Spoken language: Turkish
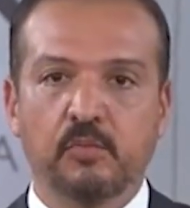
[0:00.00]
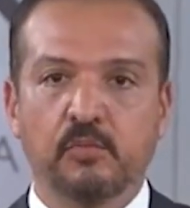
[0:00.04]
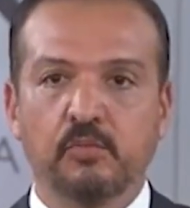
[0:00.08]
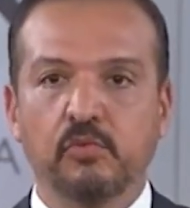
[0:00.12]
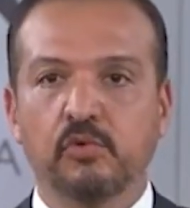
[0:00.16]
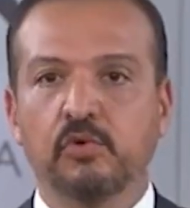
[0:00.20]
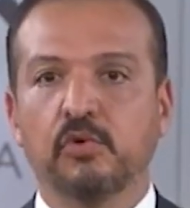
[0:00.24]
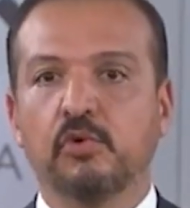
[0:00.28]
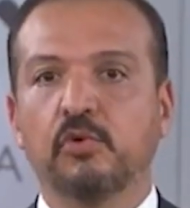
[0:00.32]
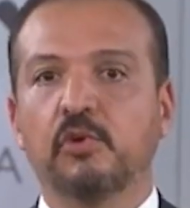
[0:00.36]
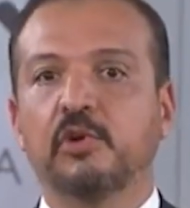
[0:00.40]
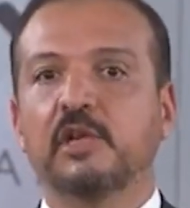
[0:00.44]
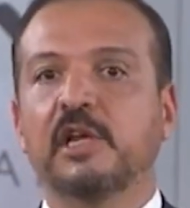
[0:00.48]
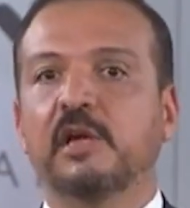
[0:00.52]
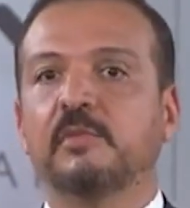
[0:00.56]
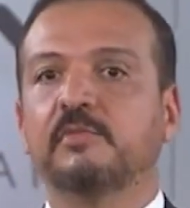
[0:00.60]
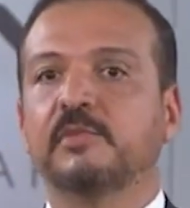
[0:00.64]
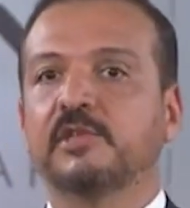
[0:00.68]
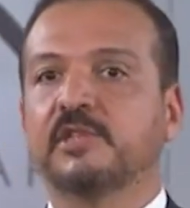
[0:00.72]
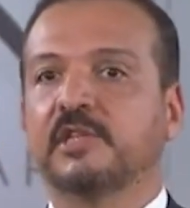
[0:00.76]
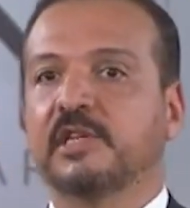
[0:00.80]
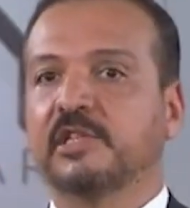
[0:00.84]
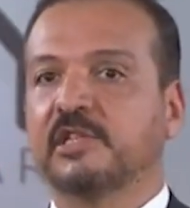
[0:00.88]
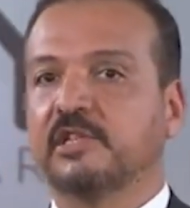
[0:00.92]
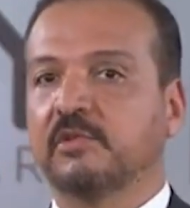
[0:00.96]
bu
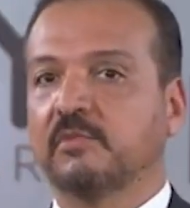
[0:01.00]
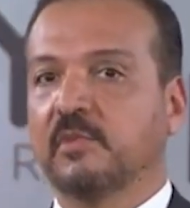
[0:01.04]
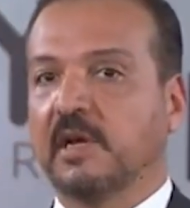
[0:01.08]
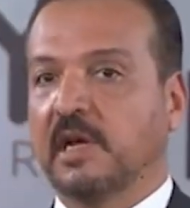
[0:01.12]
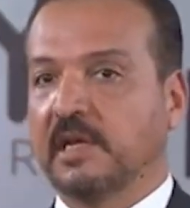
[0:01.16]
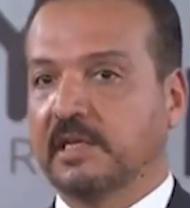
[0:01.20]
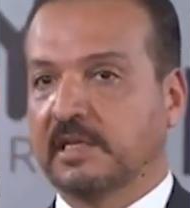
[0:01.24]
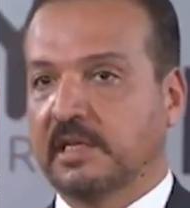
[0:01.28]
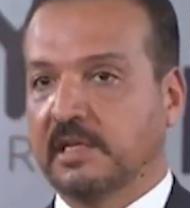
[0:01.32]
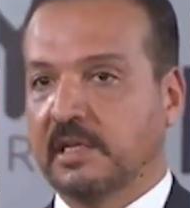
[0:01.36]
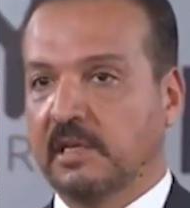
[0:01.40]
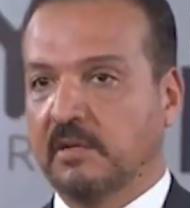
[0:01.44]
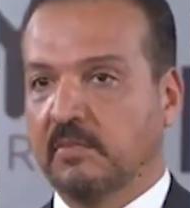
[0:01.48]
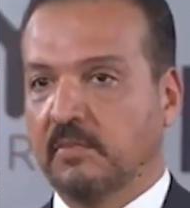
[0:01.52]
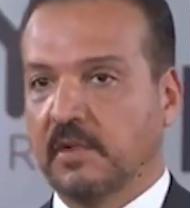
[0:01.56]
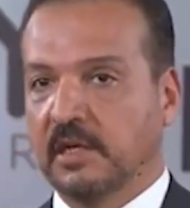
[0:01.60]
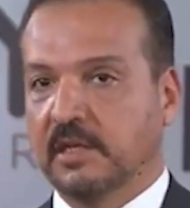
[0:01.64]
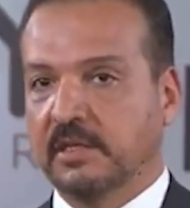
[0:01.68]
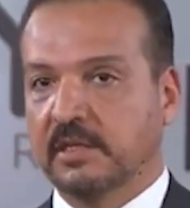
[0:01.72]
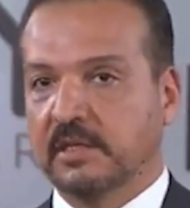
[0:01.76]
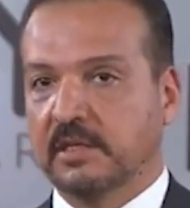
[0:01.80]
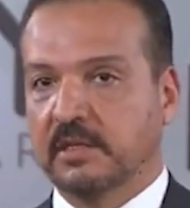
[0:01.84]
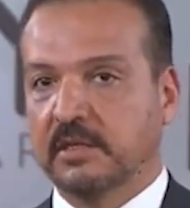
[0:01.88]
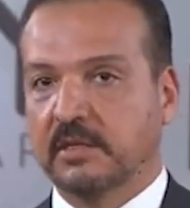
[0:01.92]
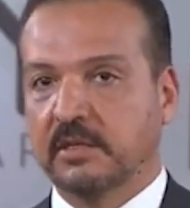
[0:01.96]
önemli seçime
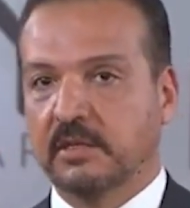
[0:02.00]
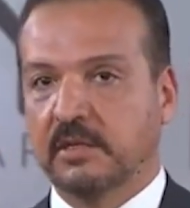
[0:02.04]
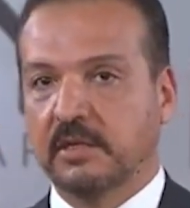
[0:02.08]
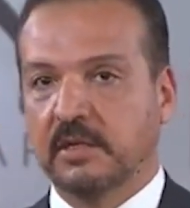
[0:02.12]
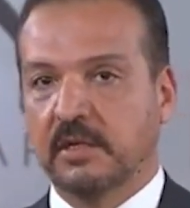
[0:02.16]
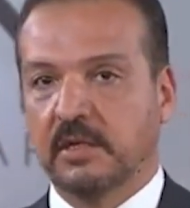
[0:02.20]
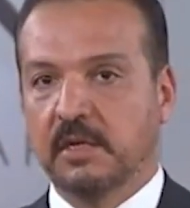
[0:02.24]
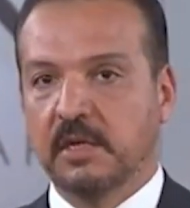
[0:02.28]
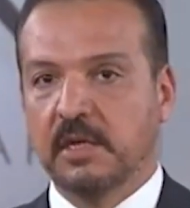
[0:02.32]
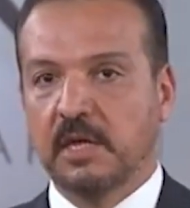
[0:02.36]
hazırlanmaktır.